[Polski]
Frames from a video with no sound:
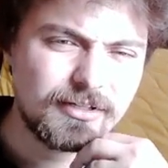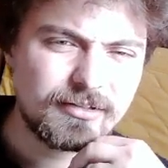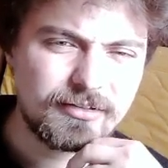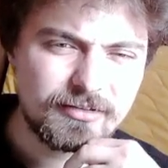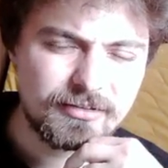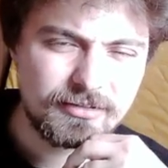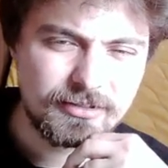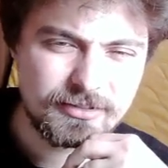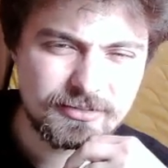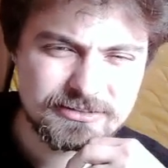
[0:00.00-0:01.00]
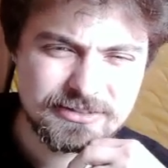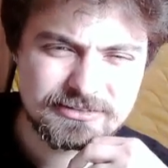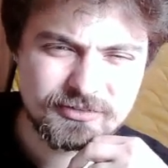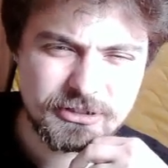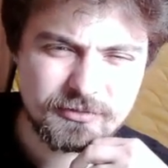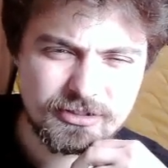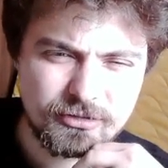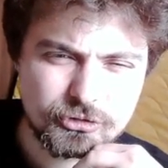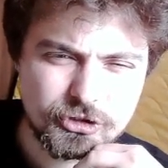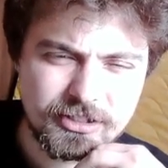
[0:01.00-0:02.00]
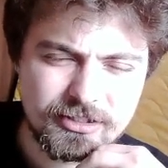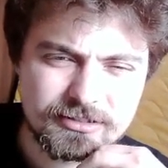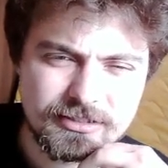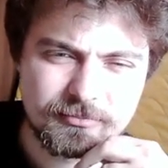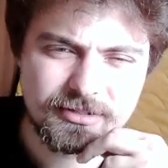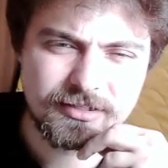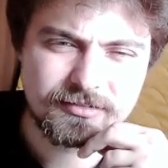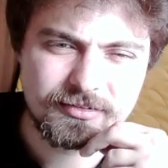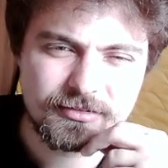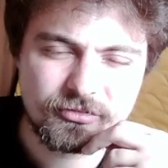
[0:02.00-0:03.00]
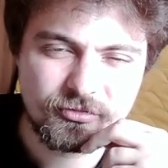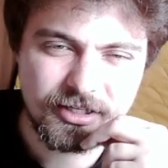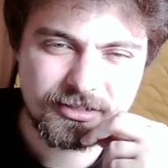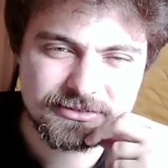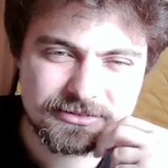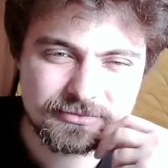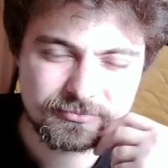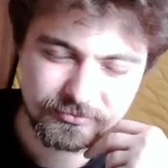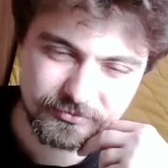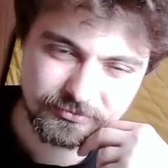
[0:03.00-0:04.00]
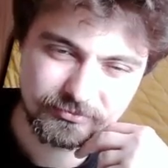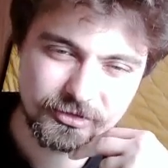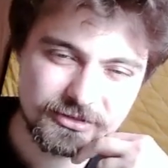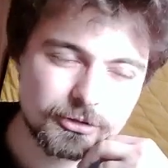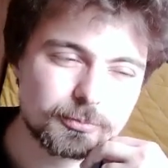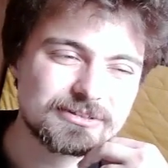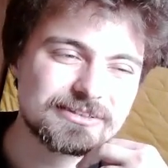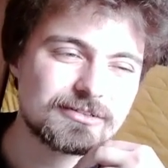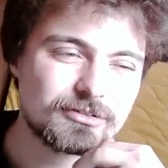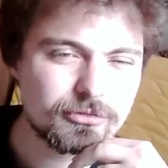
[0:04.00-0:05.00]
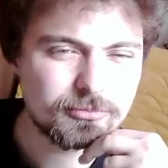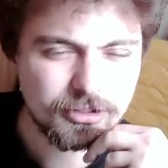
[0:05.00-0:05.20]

E, zazwyczaj w narożnikach tam danych twierdz, no i też po centrum.